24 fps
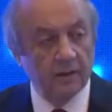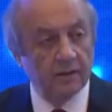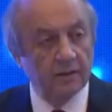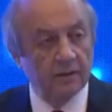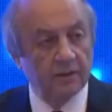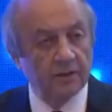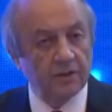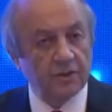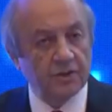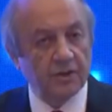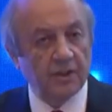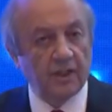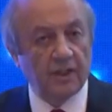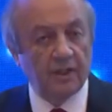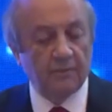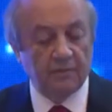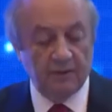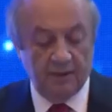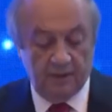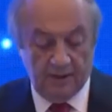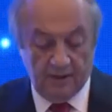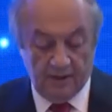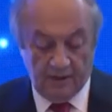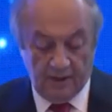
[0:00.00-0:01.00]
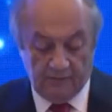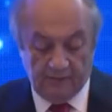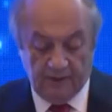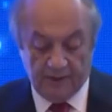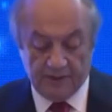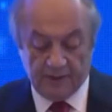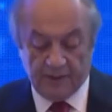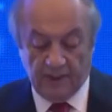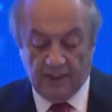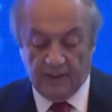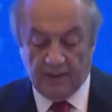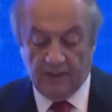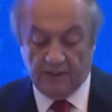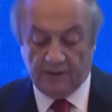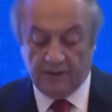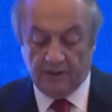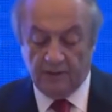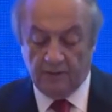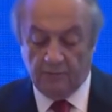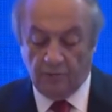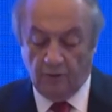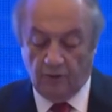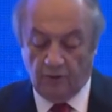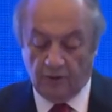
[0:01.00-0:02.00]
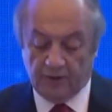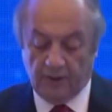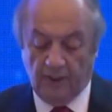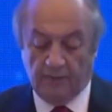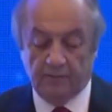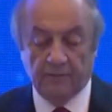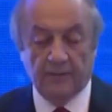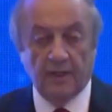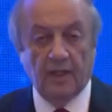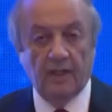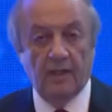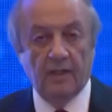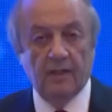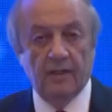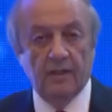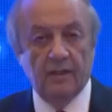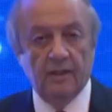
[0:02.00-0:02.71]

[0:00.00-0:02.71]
Dış talebin yavaş seyrettiği bu ortamda